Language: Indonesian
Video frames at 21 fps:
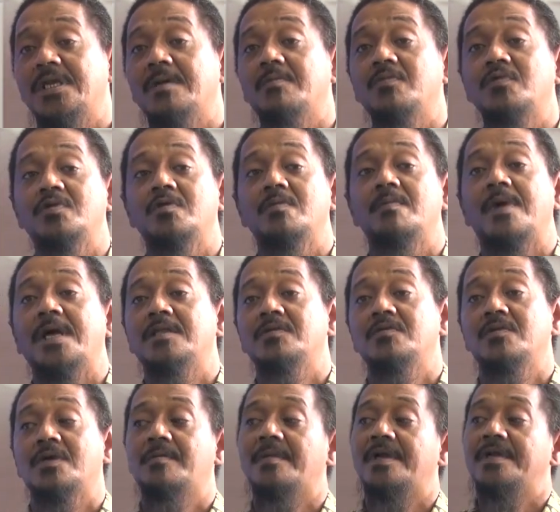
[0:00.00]
dia butuh
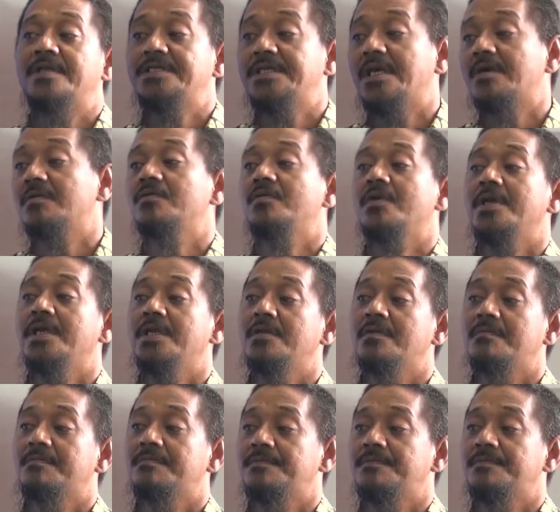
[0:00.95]
bantuan manusia untuk hidup